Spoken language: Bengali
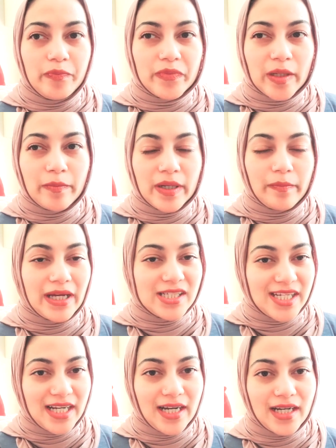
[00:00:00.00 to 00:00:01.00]
বাট
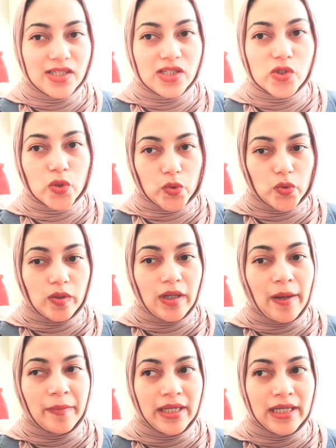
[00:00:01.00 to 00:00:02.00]
বাসাটা ছোট
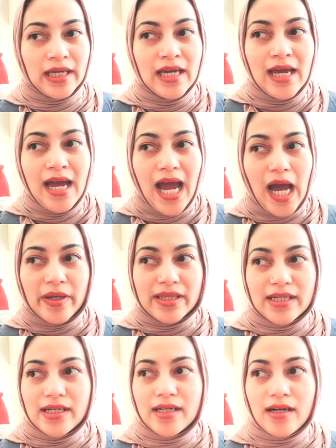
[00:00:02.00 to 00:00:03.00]
আই মিন
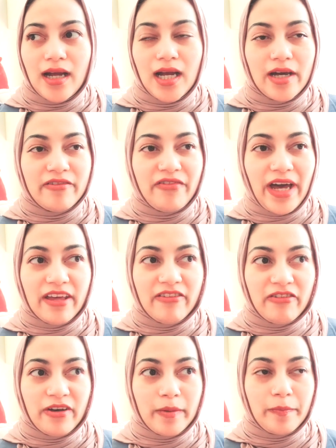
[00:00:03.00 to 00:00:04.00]
আমাদের ফাইভ
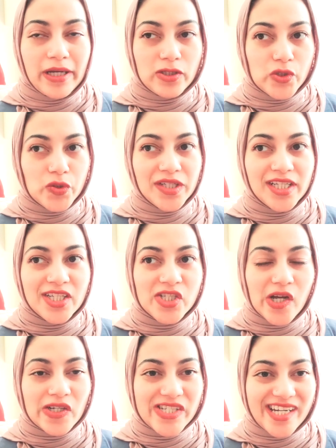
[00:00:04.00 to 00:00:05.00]
পাঁচজনের
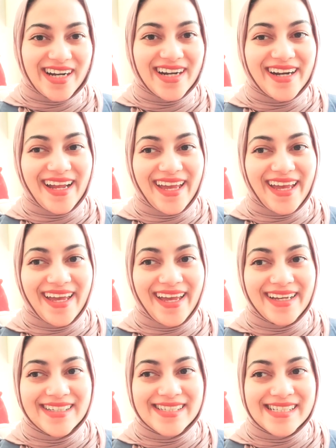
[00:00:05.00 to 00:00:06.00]
সংসার
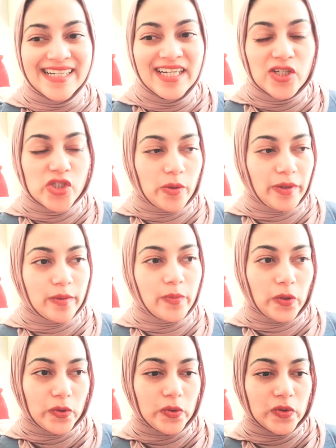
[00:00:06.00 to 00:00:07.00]
অ্যান্ড সবাই
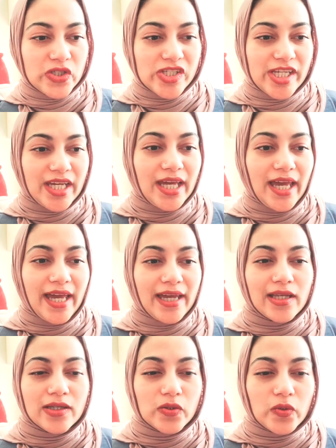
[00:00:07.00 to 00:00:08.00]
বড় হচ্ছে অ্যান্ড ওই